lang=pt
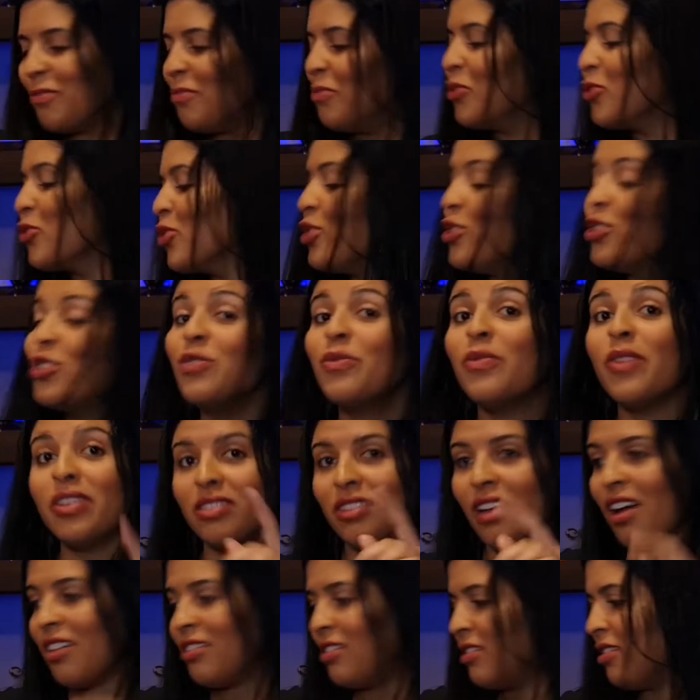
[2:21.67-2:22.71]
Biscoito de
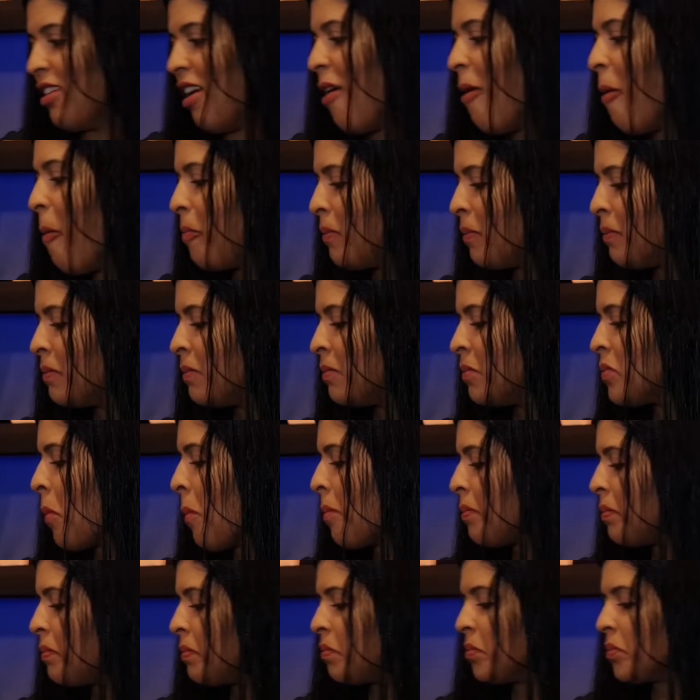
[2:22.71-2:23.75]
verdade, tá?
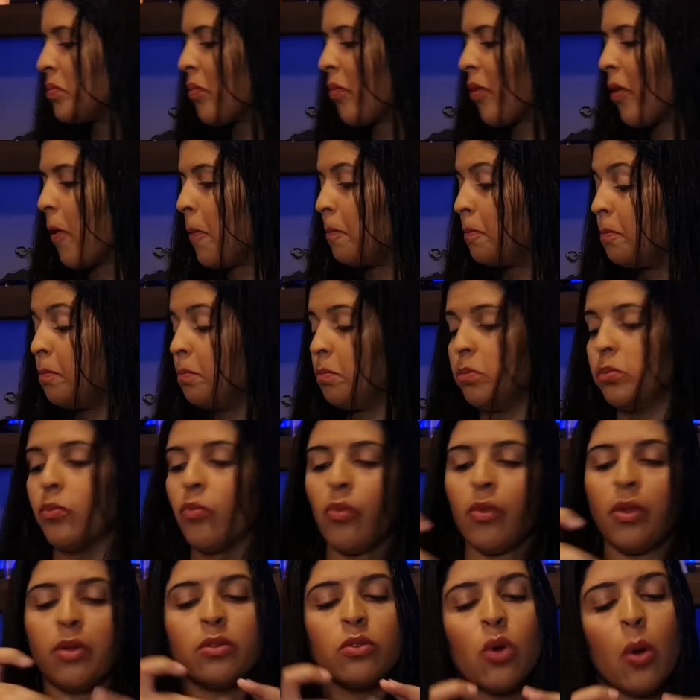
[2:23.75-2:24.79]
Hum,
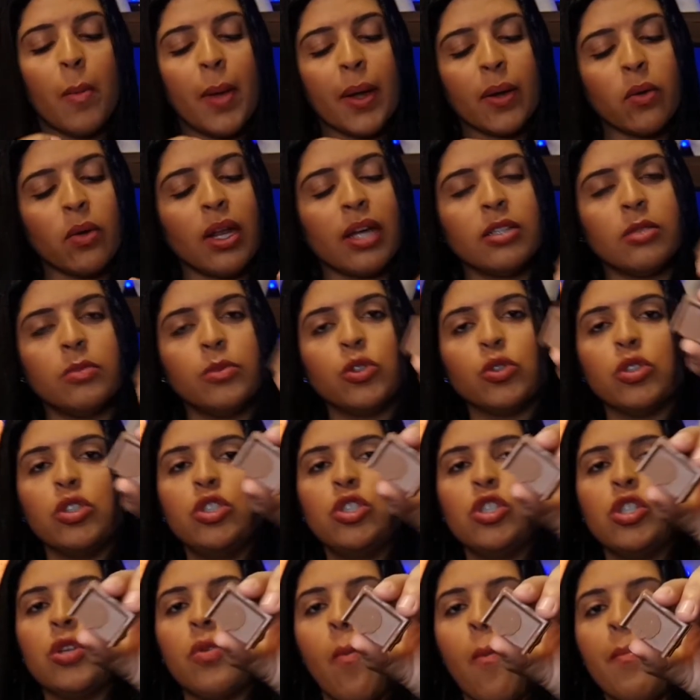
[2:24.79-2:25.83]
como é colado o
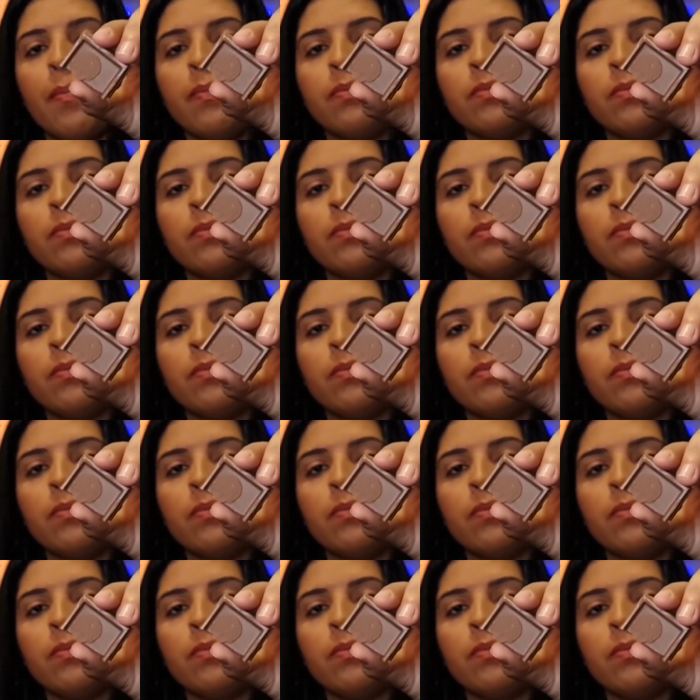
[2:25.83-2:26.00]
biscoitinho?